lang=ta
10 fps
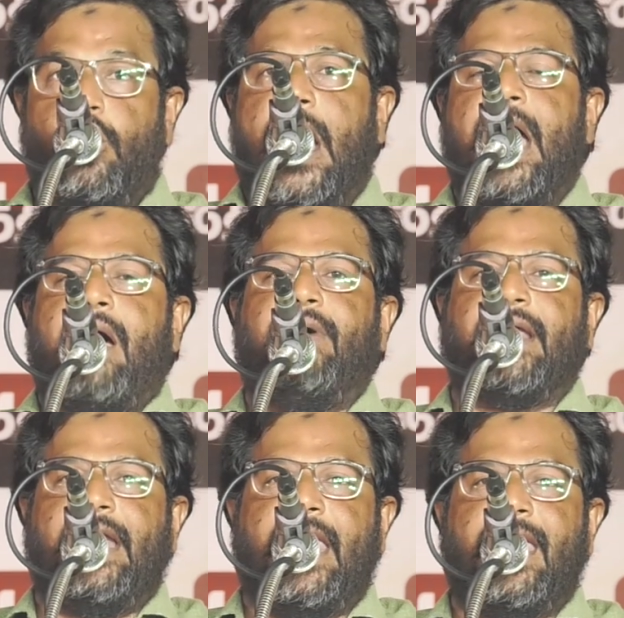குகா
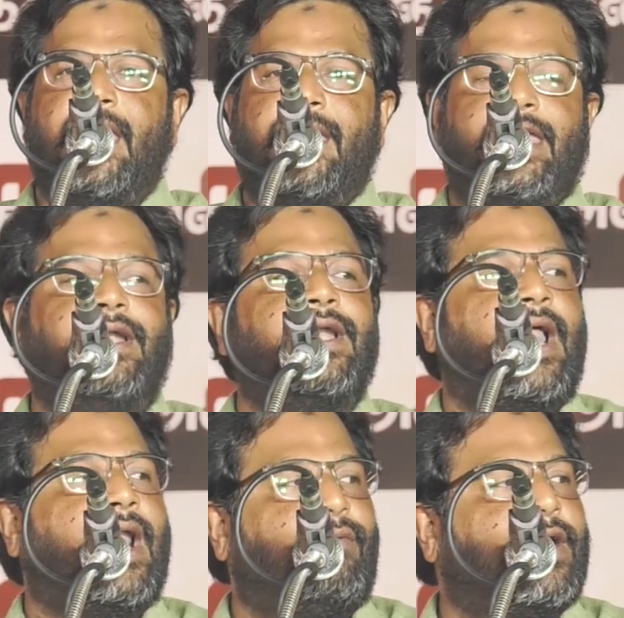அவர்களே என்று
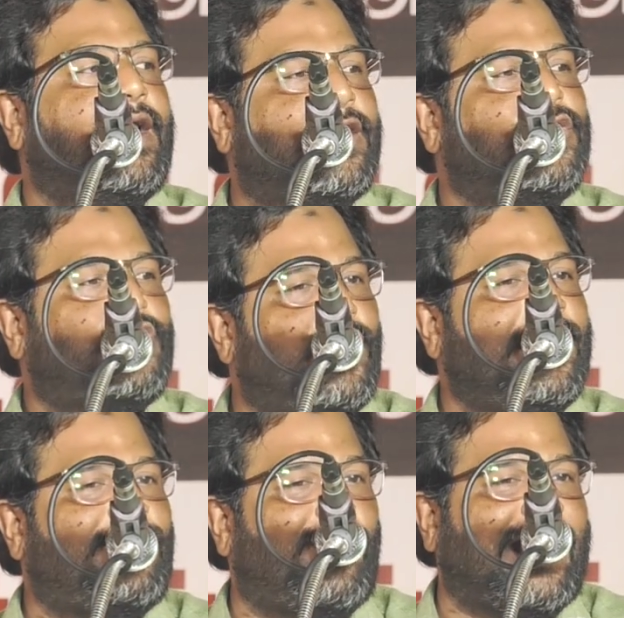நான் அவர்களுக்கு
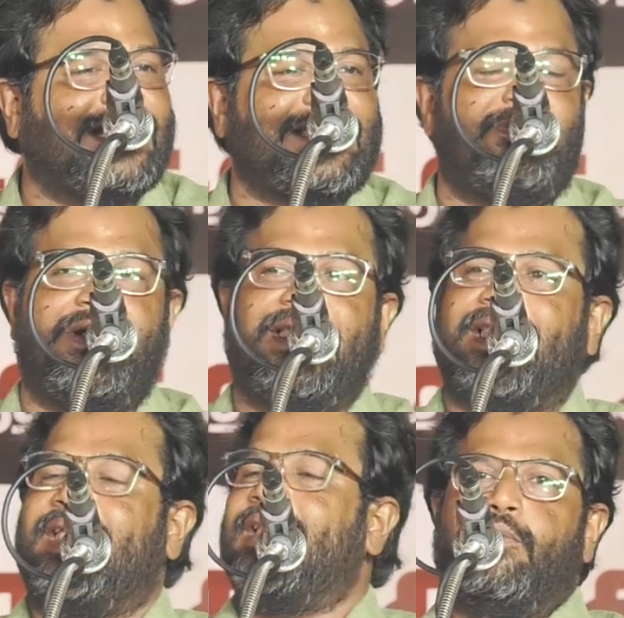சொல்லிக்கொள்ள
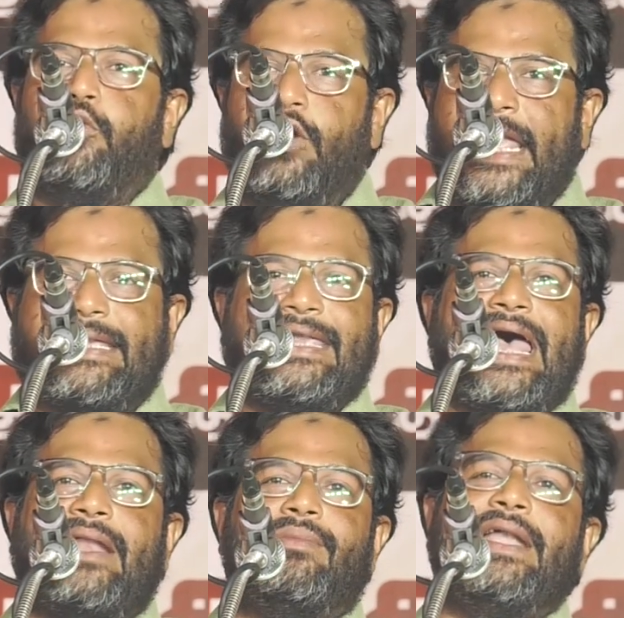ஆசைப்படுகிறேன் பூனைக்கு
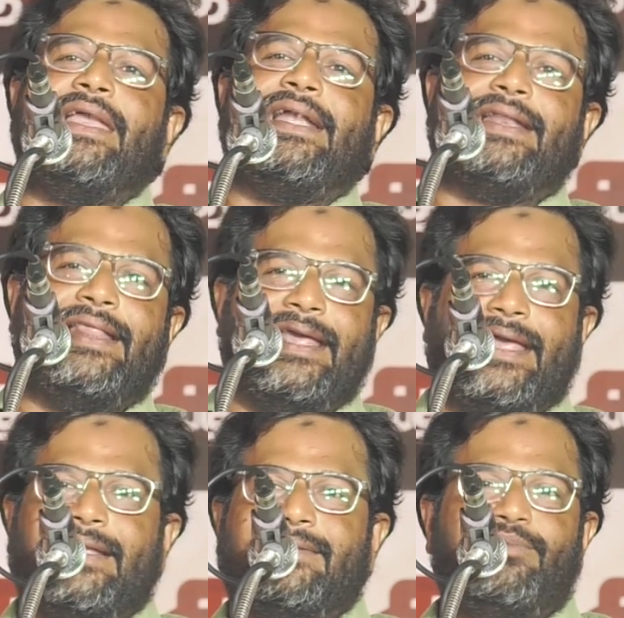யாரும் மணி கட்டுறது
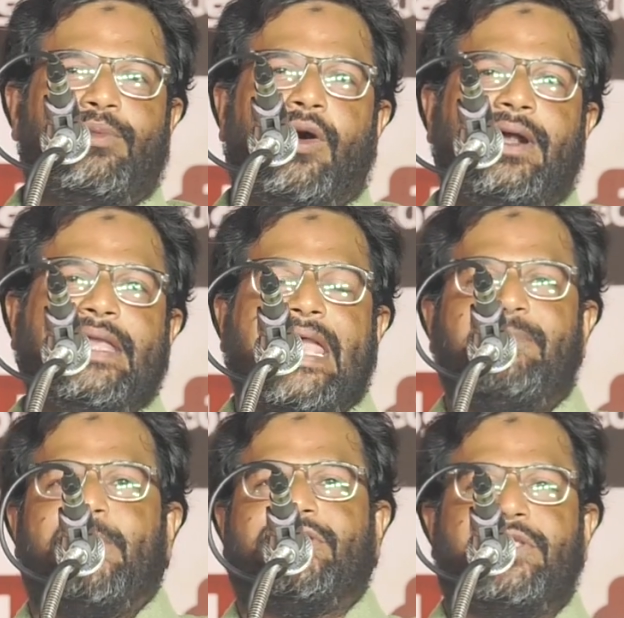இப்போ மோடியை
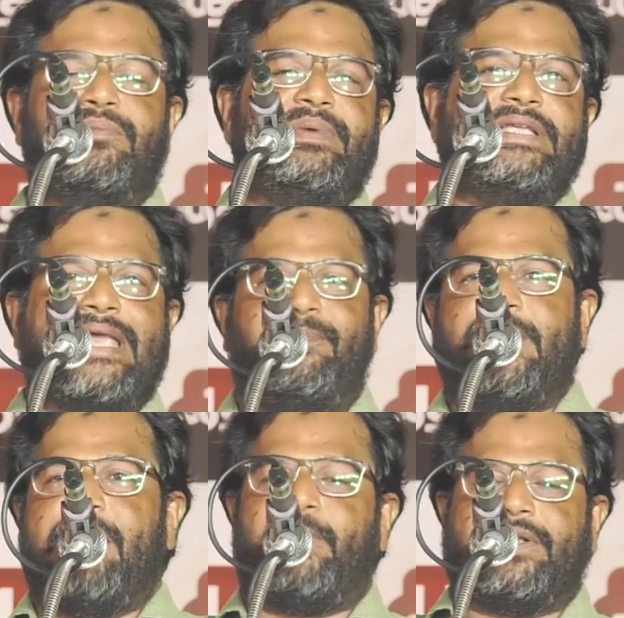பற்றியும்
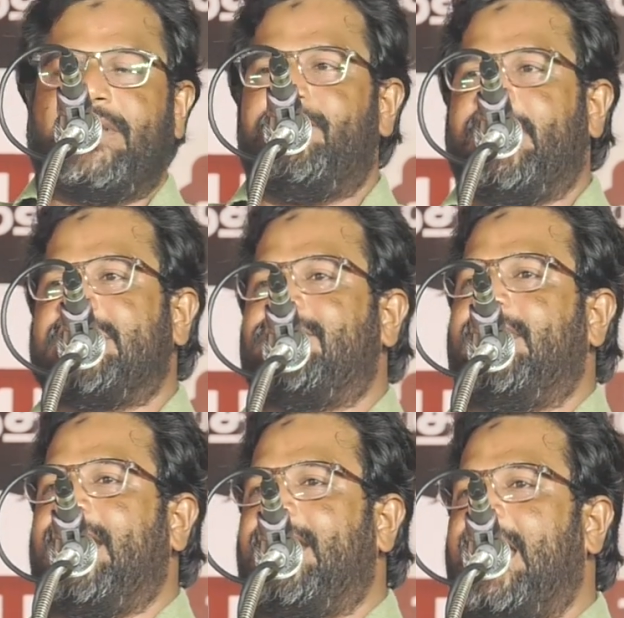பிஜேபியை பற்றியும்
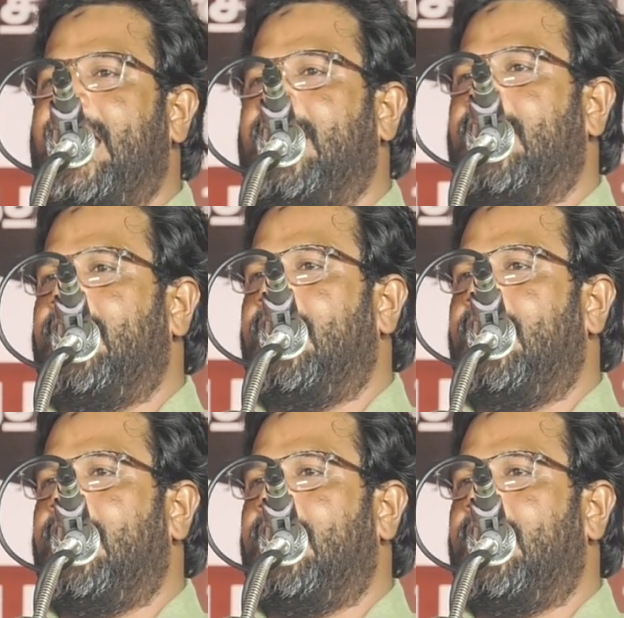பேசுவது என்றால்